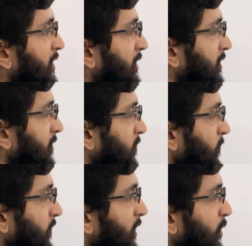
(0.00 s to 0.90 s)
के अंदर
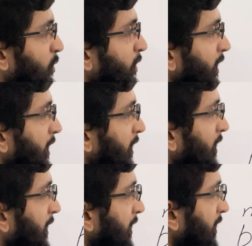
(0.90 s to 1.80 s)
उन्होंने ये
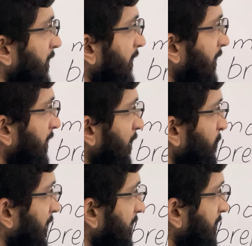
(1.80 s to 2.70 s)
आई के
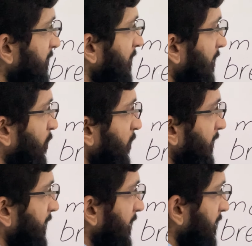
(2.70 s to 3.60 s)
बाद सारा उड़ा
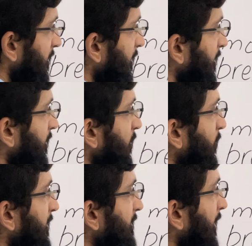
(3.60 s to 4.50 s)
दिया
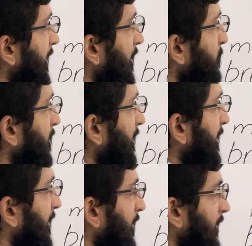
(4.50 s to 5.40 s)
और इस आई के बाद
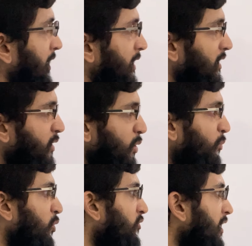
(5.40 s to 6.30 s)
ई e लगा लिया तो
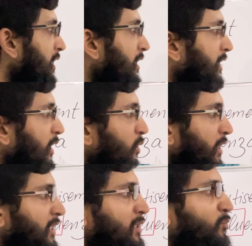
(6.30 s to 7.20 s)
मूवी क्या हो
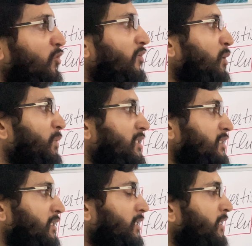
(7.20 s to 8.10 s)
गया जी मूविंग
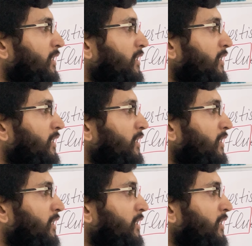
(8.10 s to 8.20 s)
पिक्चर